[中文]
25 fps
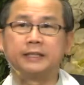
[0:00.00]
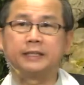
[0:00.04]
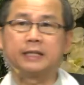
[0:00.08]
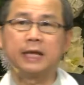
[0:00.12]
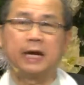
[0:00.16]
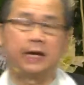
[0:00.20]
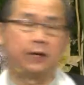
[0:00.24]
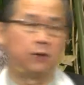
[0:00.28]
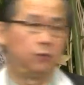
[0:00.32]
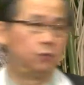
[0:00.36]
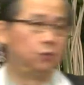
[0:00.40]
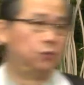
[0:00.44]

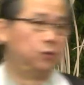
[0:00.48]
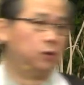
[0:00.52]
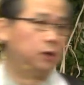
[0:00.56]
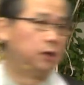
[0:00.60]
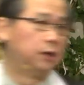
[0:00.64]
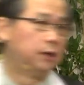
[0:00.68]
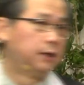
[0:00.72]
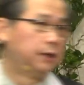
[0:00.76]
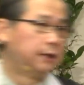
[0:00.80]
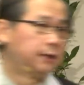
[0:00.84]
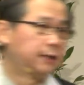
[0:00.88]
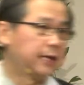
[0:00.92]
待物、
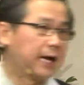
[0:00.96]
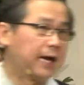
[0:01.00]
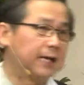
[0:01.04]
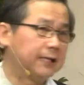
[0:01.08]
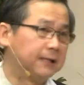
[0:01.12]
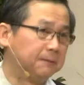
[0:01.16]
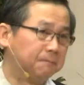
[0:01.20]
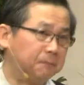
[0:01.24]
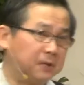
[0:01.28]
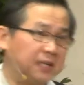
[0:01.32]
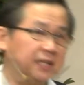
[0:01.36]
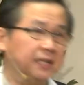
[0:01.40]
他的
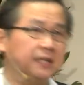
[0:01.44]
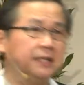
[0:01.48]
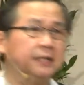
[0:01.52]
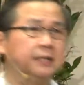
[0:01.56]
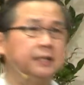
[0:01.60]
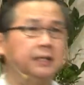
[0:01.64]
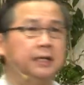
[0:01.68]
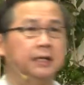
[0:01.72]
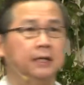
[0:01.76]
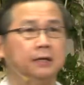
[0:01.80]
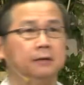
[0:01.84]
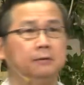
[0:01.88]
品
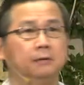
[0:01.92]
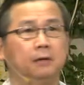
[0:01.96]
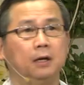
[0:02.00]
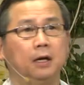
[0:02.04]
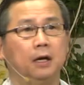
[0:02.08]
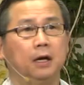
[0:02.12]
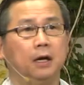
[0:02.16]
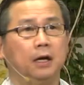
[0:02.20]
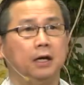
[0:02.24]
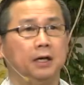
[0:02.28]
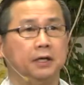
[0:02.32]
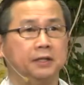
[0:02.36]
德
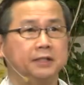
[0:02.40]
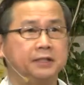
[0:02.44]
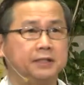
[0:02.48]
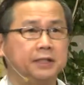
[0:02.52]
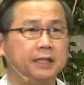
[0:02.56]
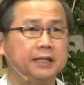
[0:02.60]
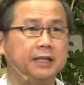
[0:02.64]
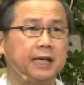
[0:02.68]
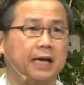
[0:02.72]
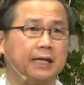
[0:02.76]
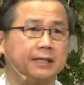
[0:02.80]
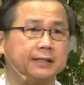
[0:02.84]
和
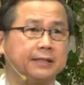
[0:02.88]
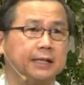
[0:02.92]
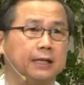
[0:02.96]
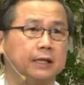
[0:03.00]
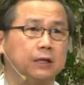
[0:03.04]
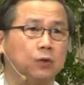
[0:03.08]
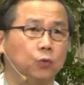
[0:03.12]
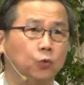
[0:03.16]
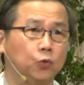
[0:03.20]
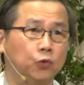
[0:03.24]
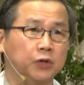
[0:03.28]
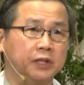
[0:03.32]
信仰上
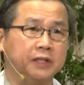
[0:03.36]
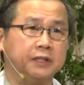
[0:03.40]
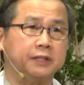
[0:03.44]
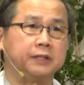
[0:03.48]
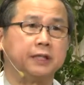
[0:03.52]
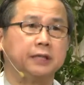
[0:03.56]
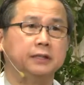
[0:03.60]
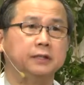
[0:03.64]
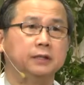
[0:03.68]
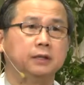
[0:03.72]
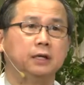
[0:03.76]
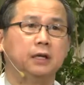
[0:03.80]
的委
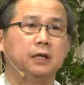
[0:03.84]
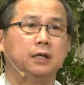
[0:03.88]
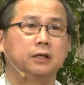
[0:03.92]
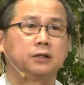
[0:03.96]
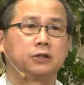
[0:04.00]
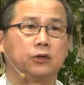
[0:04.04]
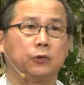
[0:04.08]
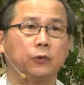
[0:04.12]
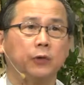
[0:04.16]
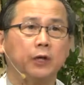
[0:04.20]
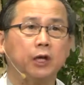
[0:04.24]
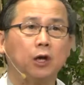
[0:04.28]
身，
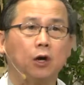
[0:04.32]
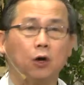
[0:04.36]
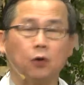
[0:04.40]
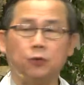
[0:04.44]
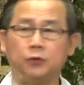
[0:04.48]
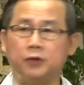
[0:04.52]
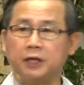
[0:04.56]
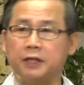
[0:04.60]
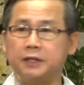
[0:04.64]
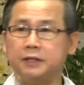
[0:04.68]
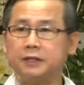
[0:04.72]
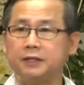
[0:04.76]
成为后
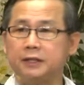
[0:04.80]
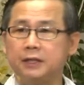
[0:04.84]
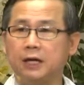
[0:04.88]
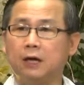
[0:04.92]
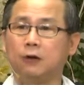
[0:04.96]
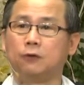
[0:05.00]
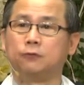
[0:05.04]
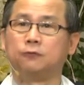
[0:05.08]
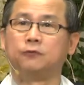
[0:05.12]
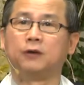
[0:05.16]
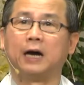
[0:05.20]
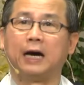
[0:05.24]
人效
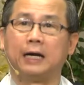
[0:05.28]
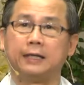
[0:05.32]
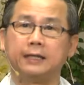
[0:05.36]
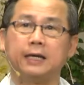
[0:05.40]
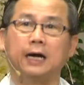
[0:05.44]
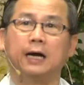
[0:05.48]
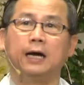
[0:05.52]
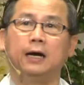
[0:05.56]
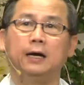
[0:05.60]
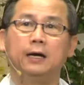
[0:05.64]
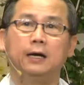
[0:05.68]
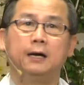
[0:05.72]
法
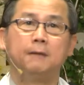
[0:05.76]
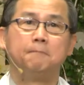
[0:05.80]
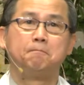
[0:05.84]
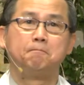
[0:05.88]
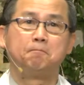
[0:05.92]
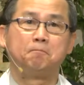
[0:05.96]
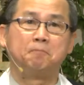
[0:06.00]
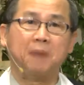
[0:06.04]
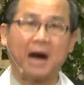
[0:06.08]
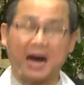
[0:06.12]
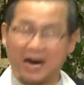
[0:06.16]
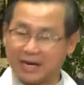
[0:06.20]
的
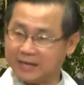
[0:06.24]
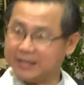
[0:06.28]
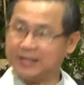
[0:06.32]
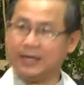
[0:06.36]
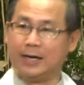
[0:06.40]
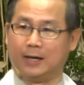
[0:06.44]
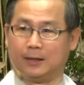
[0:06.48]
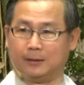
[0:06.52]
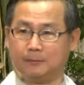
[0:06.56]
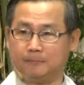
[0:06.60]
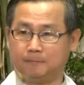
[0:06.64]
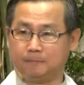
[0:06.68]
榜
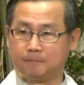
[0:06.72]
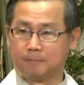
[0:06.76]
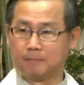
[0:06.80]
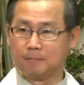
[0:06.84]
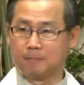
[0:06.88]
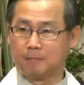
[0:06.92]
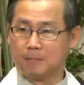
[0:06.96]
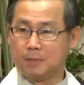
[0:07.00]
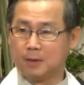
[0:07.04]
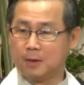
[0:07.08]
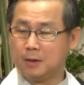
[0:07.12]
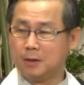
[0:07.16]
样。
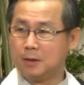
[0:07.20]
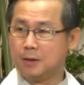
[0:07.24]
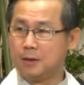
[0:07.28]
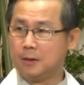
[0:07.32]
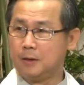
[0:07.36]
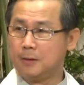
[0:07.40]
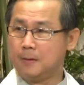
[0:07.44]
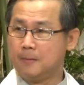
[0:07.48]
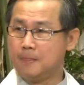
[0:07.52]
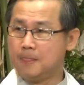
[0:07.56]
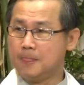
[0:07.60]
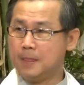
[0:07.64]

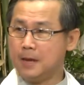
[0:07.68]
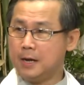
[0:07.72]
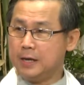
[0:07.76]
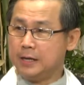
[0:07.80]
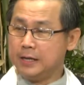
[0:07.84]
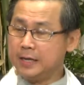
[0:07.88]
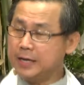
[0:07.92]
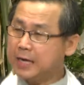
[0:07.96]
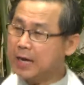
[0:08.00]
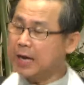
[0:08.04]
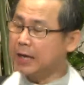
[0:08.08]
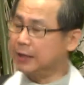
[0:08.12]

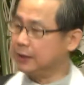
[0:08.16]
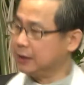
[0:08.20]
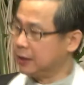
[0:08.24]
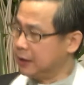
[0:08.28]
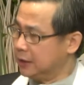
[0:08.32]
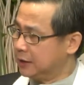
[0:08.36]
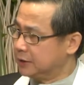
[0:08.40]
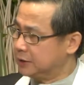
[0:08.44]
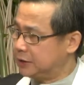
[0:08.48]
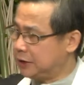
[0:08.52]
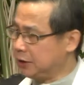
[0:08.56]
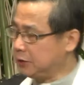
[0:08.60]
你看
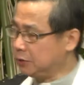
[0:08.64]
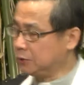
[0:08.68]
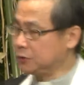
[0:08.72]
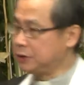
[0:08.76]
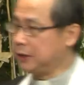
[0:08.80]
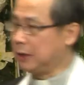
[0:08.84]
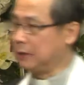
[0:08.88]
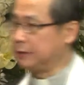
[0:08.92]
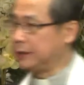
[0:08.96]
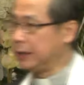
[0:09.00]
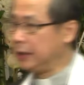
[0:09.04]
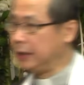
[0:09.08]
基督
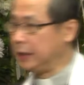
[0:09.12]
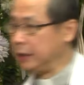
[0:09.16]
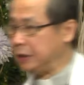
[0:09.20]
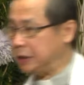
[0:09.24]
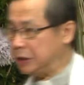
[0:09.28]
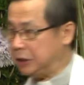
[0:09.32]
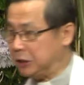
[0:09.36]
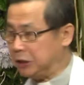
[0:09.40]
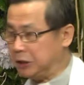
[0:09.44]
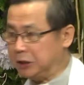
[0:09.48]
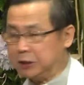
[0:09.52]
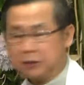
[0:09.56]
教的礼
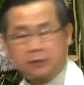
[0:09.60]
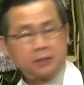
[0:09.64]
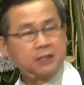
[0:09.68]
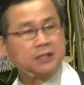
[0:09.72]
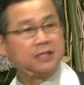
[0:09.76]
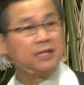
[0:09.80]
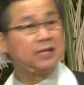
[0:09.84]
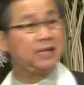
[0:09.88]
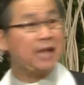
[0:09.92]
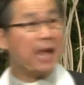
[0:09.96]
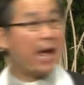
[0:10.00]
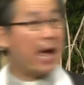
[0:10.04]
仪是
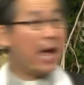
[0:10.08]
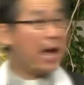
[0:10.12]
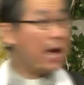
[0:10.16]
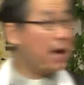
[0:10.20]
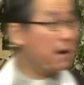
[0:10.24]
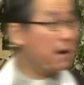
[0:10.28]
那